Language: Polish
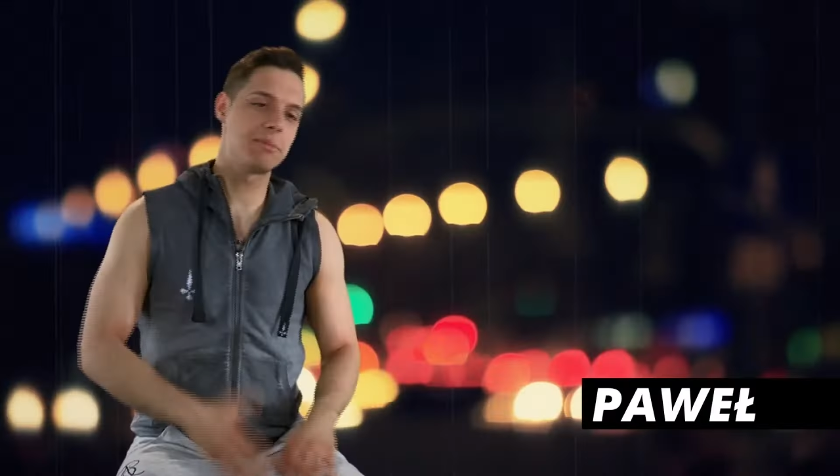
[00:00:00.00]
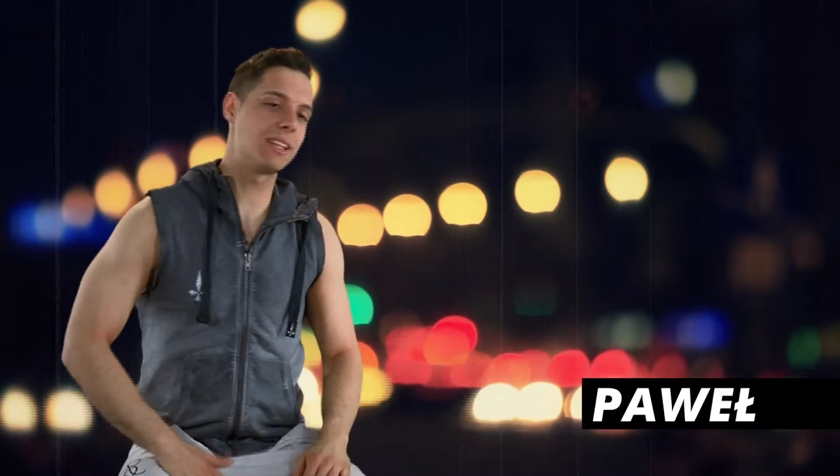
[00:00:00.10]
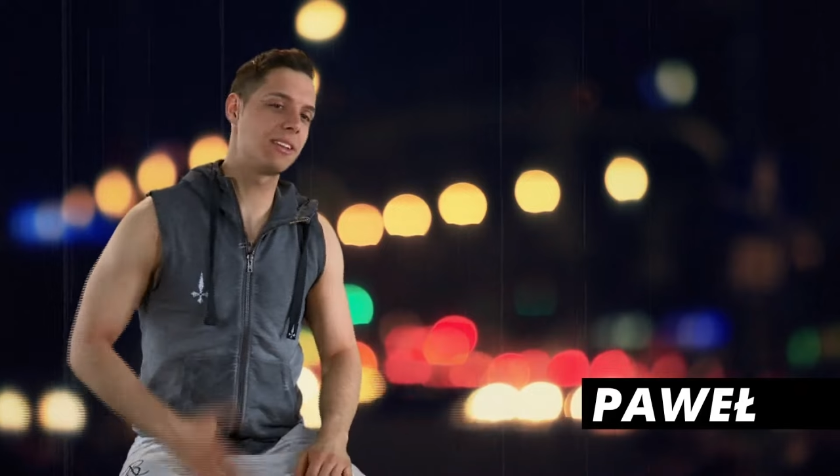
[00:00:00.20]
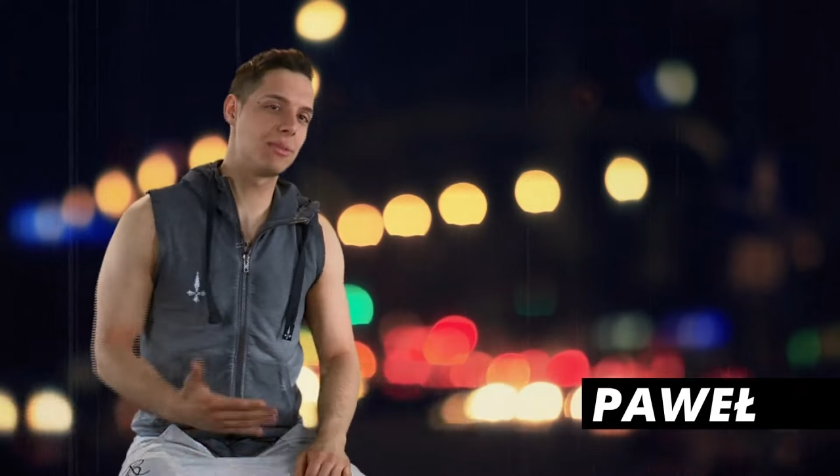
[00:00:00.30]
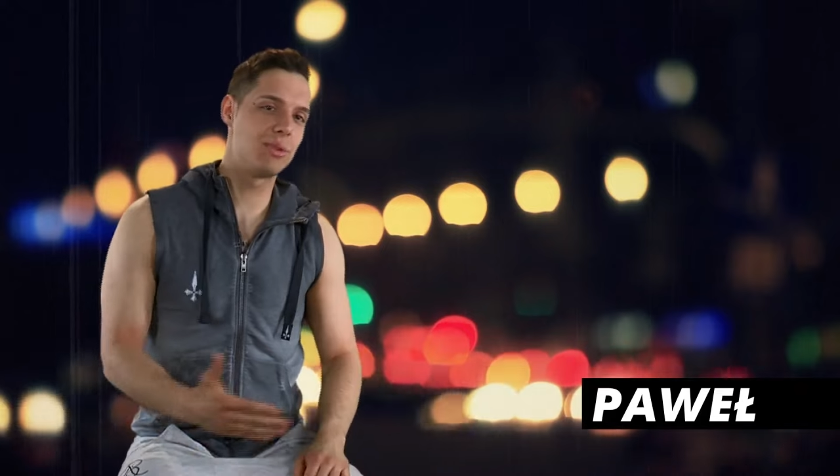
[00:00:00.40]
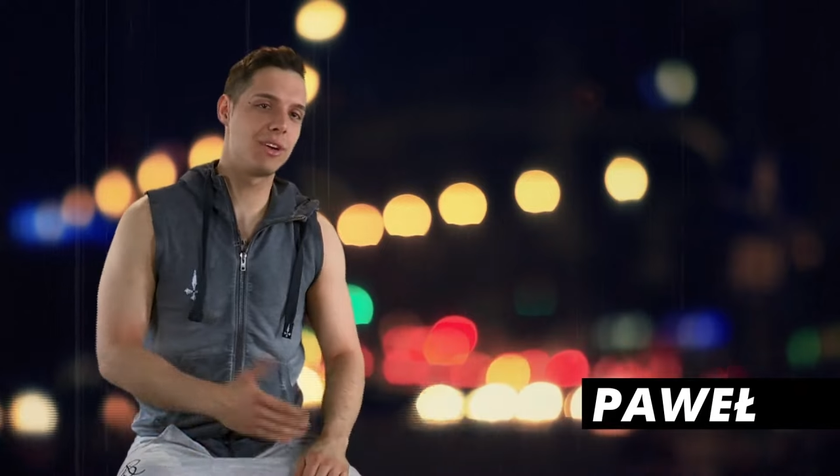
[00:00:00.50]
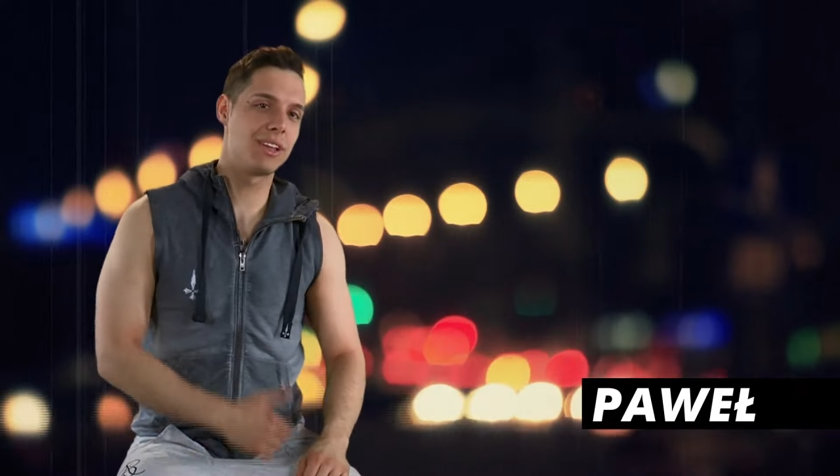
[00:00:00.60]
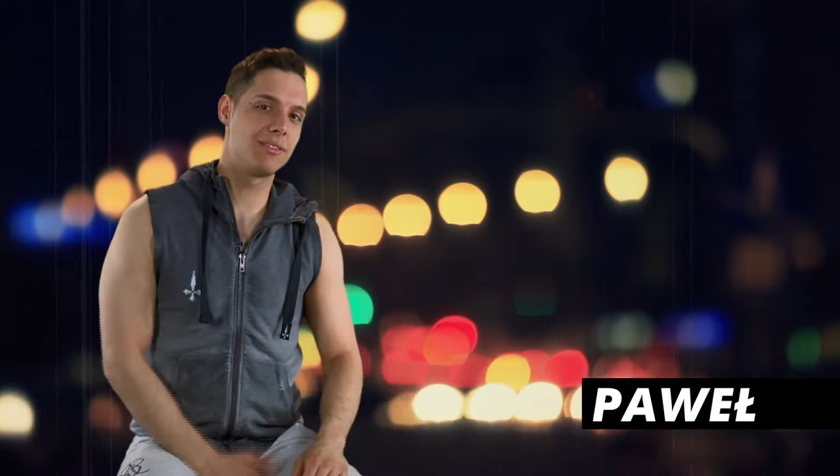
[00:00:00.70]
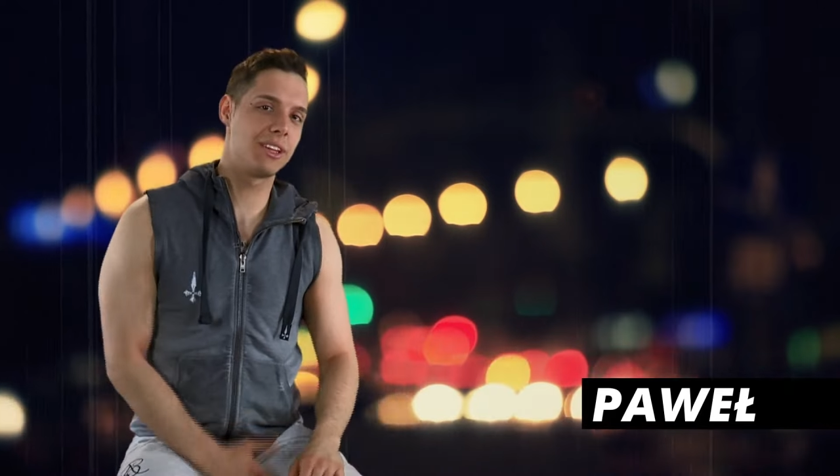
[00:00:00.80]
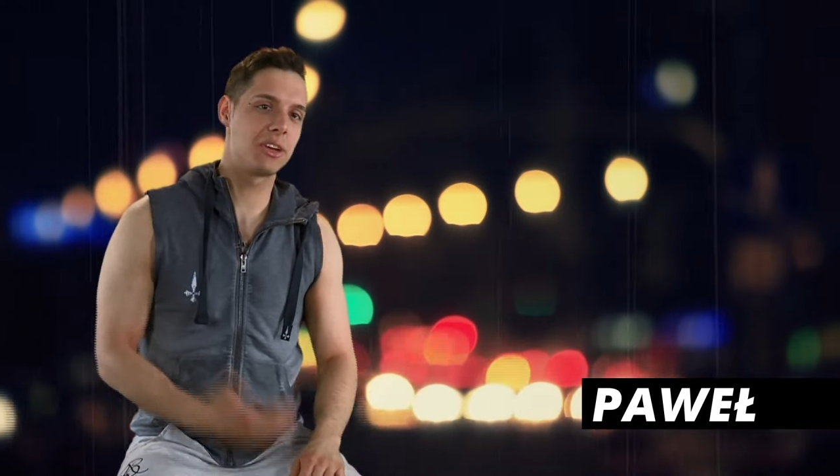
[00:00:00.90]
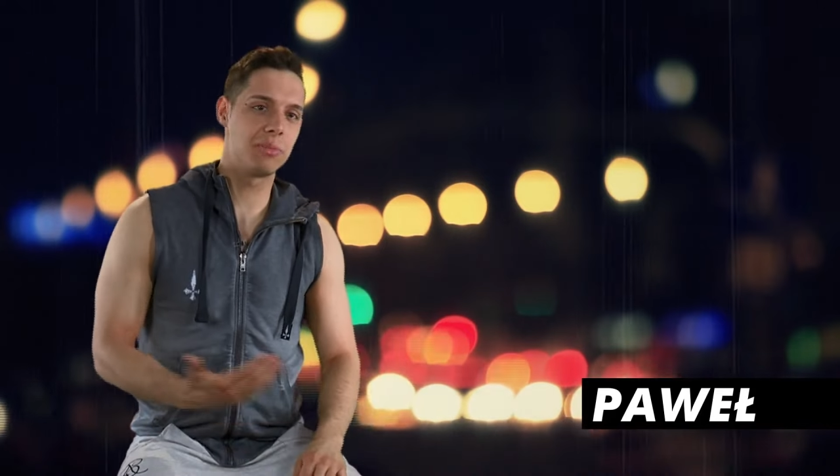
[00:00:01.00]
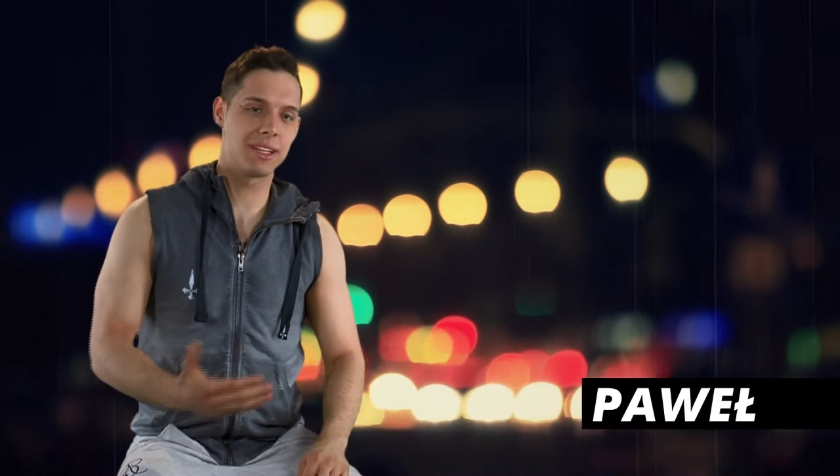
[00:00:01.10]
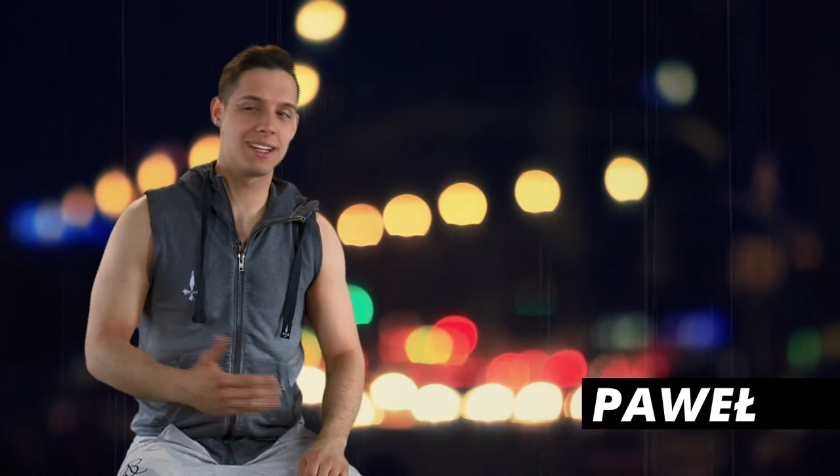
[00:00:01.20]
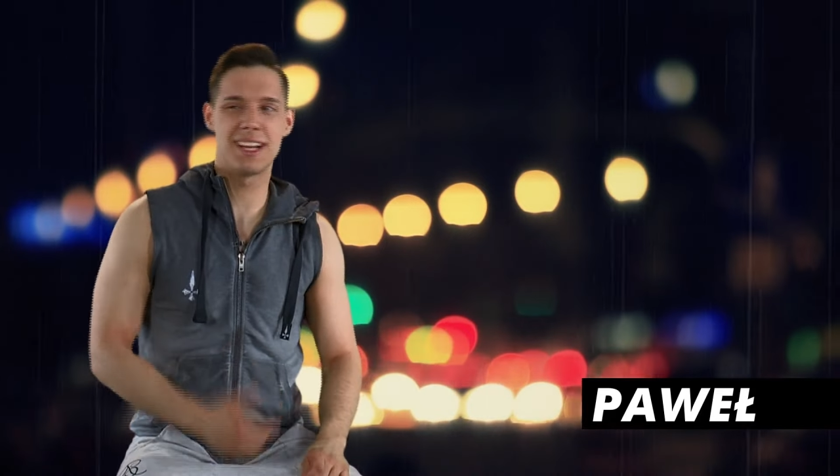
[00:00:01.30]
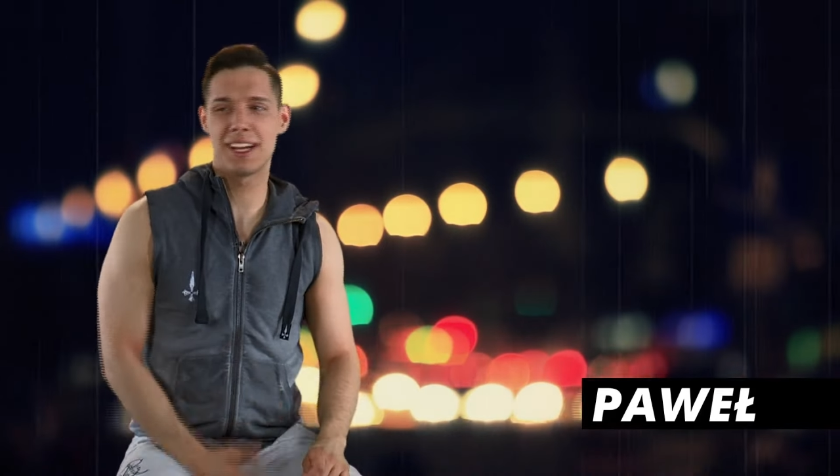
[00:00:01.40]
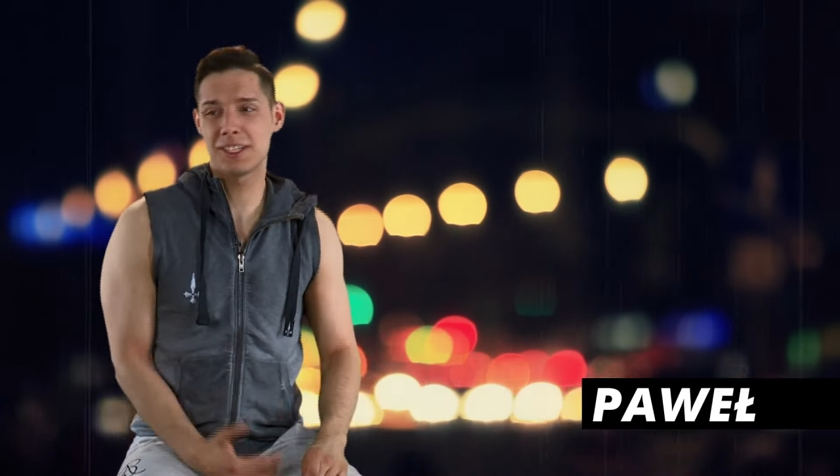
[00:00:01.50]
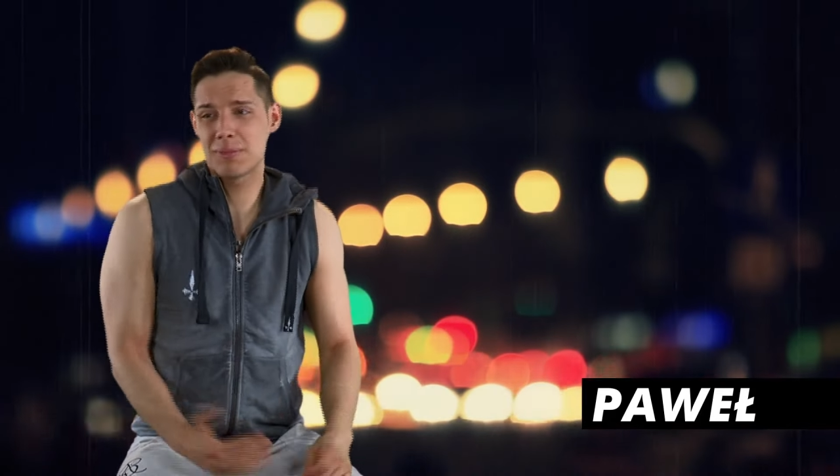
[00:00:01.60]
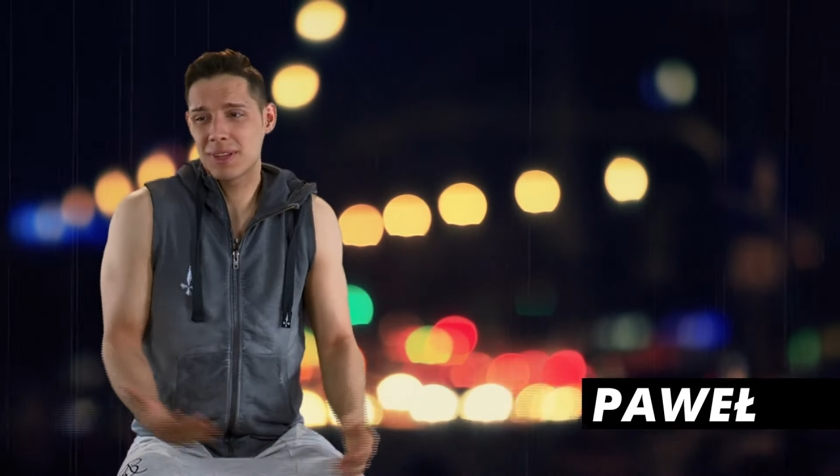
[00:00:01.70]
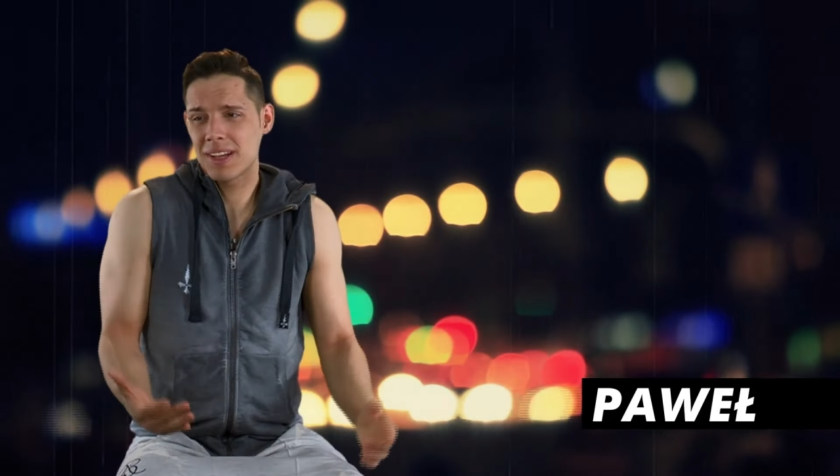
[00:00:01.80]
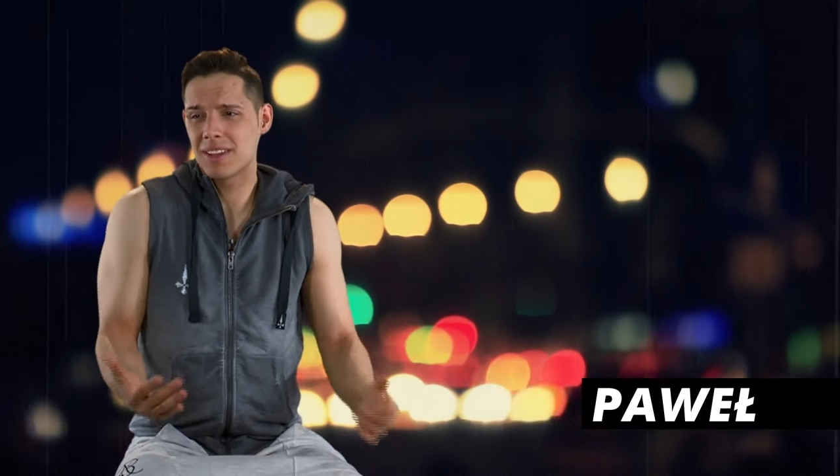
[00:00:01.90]
zmiana to było jedno wielkie opierdalanie
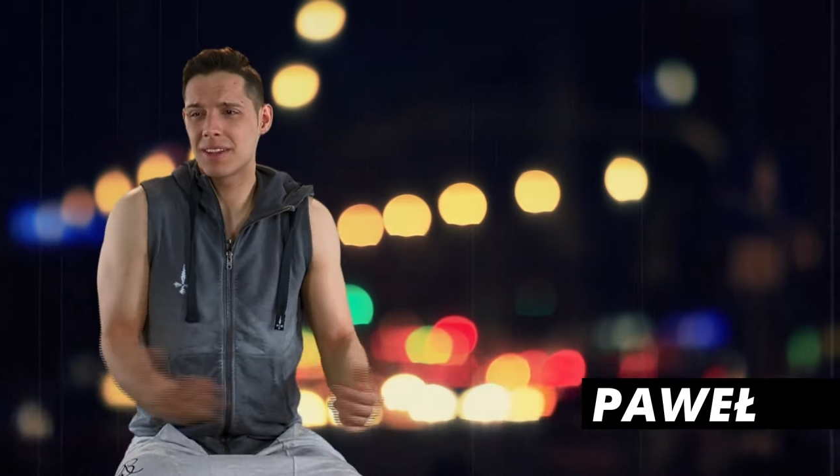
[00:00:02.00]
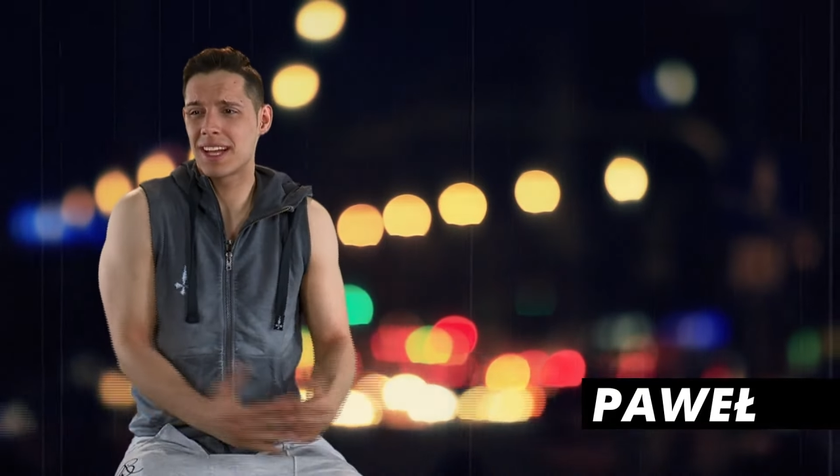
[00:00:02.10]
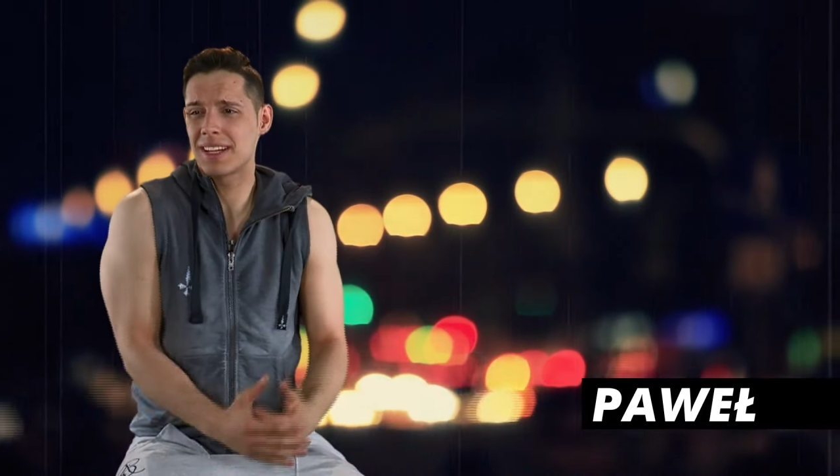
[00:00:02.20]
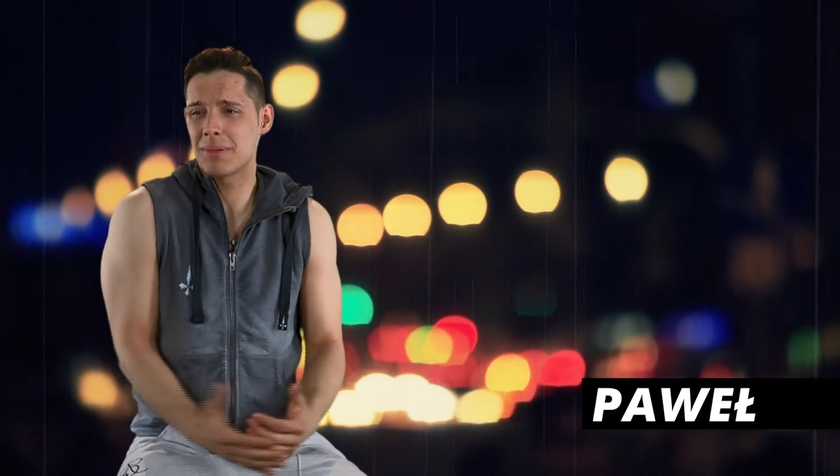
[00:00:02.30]
się, bo tak, tak